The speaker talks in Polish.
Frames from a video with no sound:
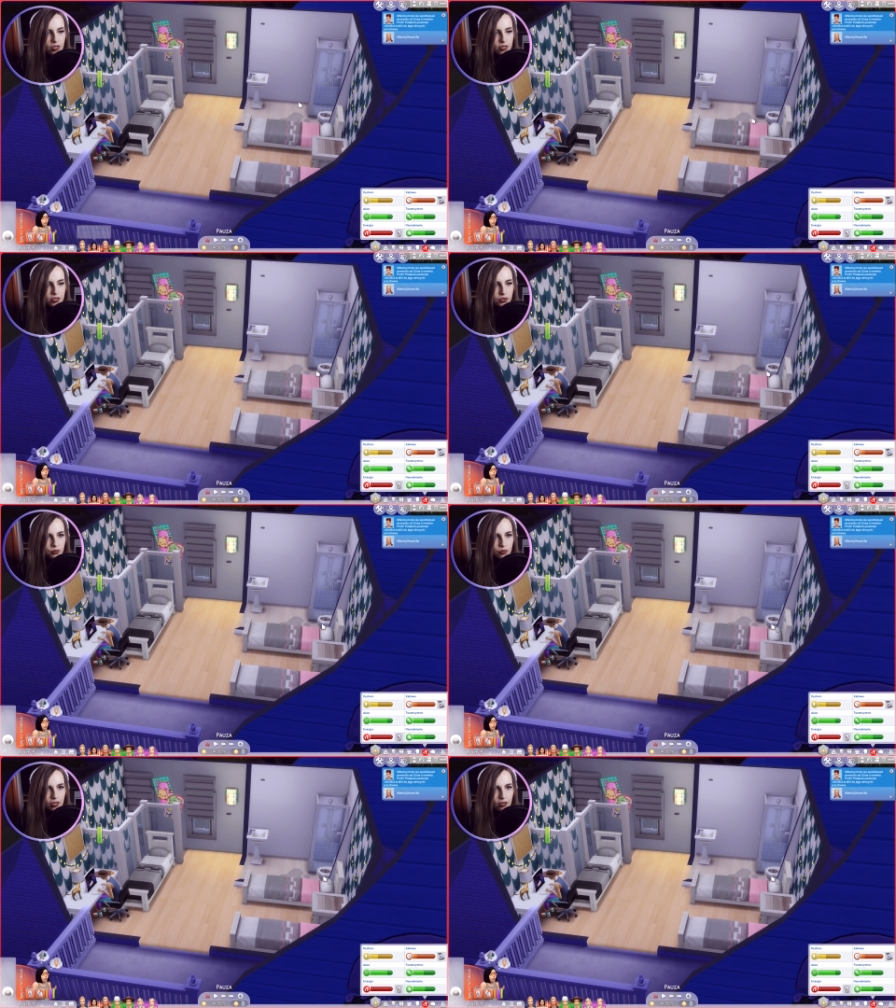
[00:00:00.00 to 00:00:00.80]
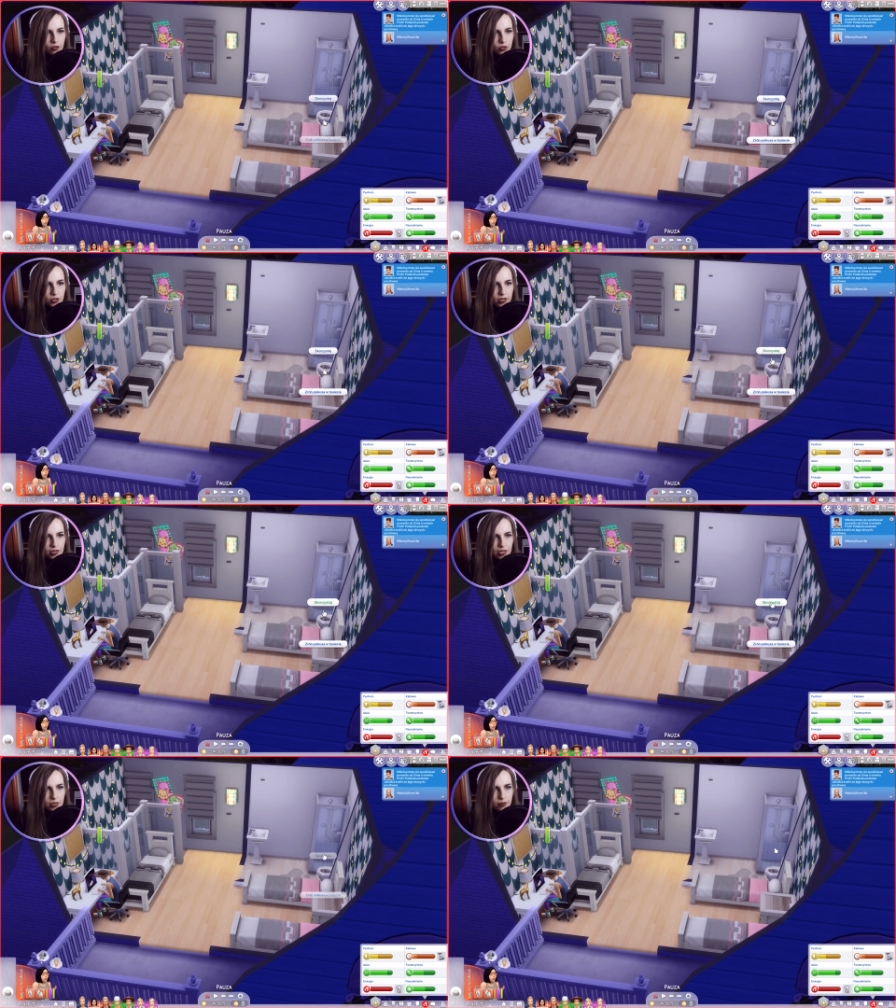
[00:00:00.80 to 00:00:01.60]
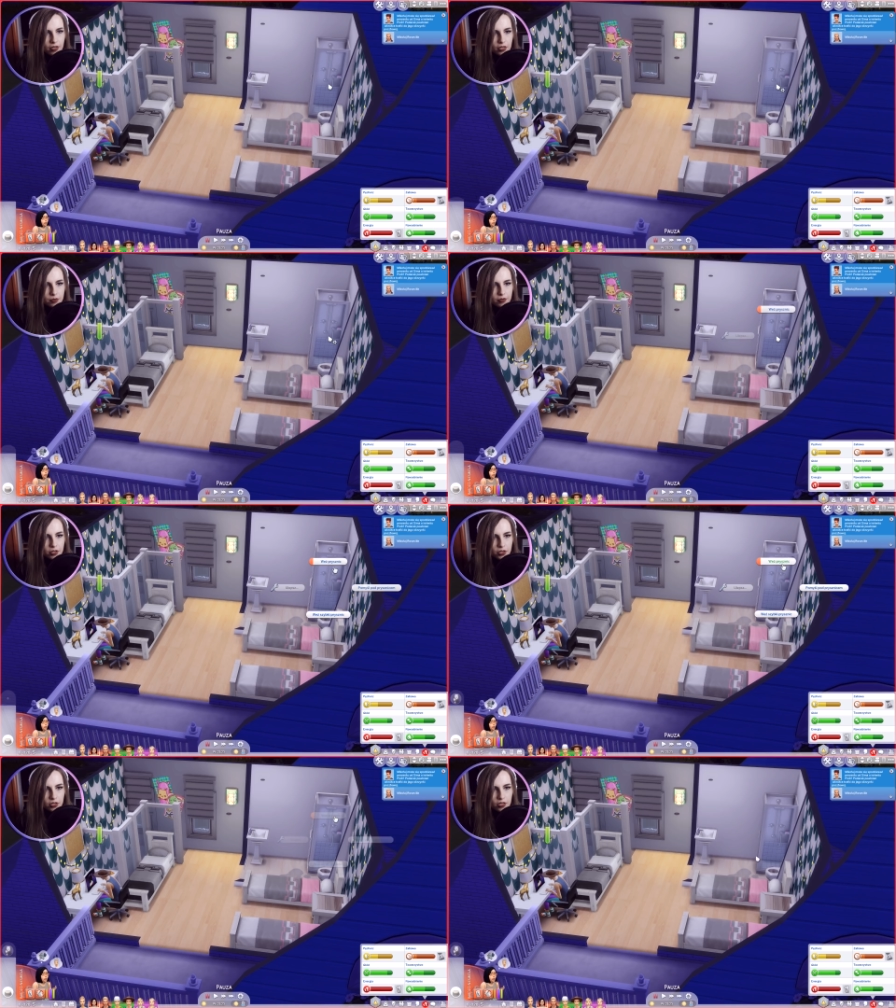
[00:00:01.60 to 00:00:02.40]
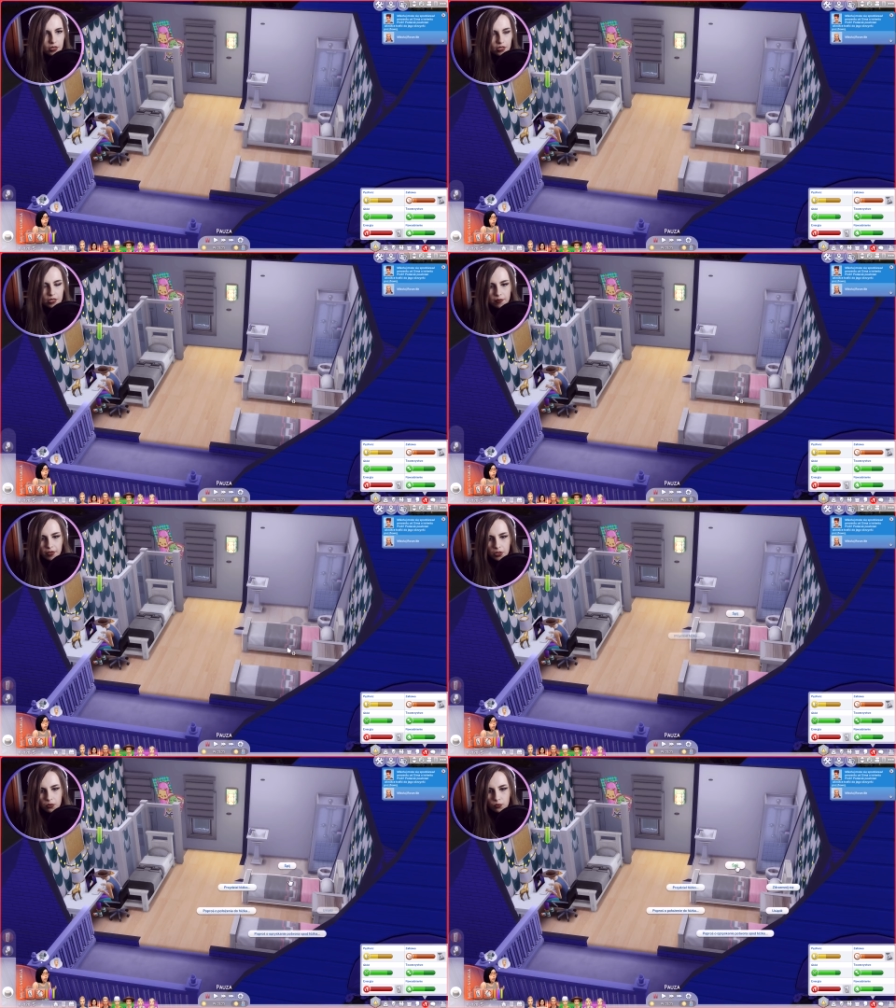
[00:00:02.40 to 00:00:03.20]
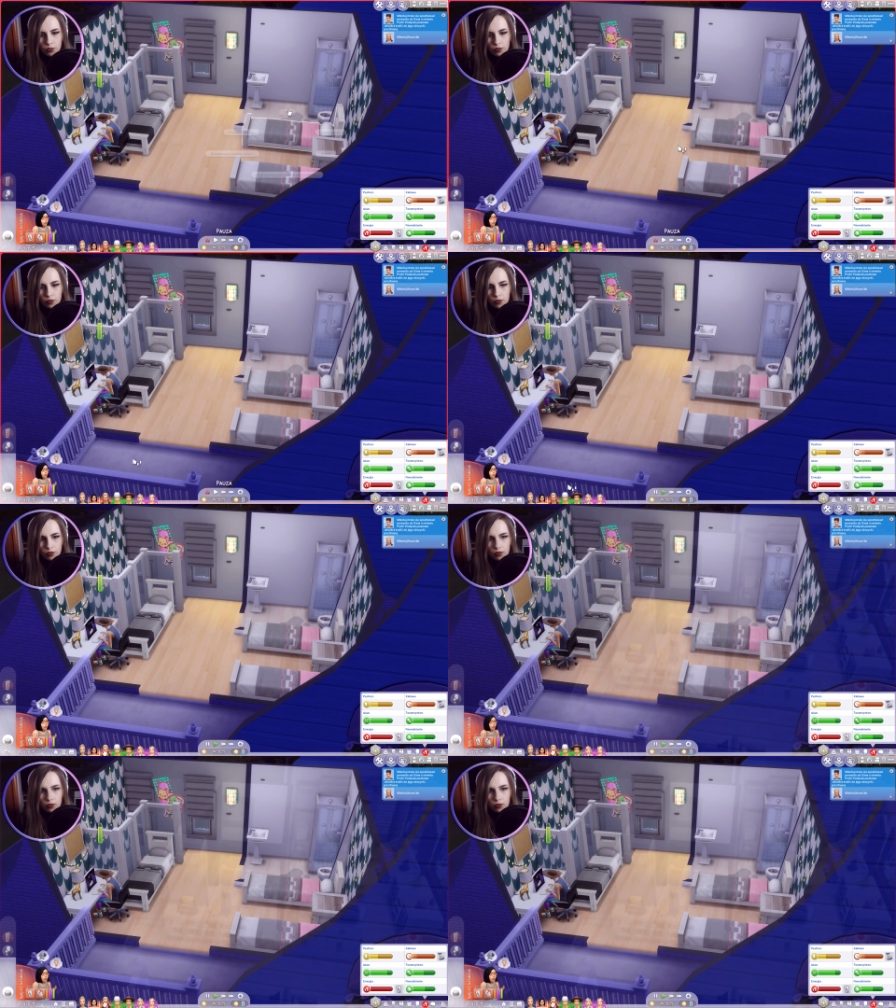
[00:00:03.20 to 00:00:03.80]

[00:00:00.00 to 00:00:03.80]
Ty będziesz tutaj korzystać, brać prysznic i spać tu.